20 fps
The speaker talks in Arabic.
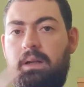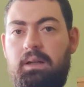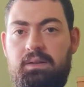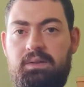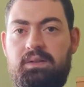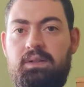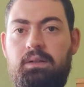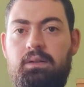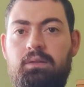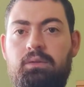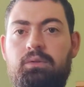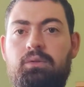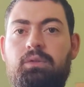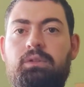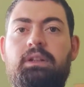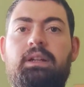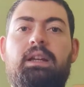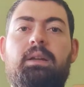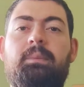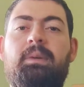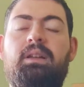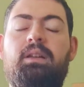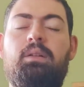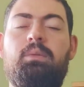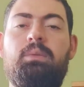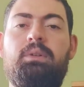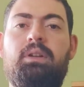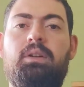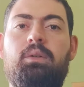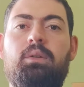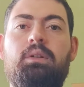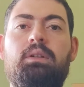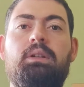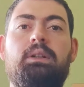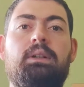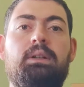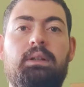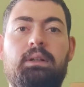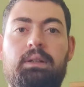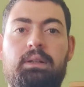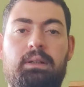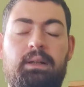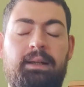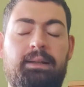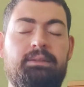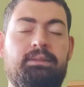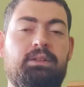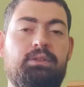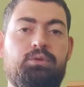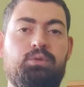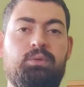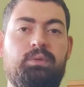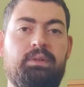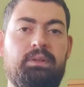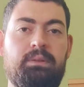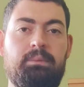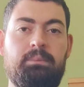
حستعرض لكم اياه كمان انا وياكم لحتى نشوف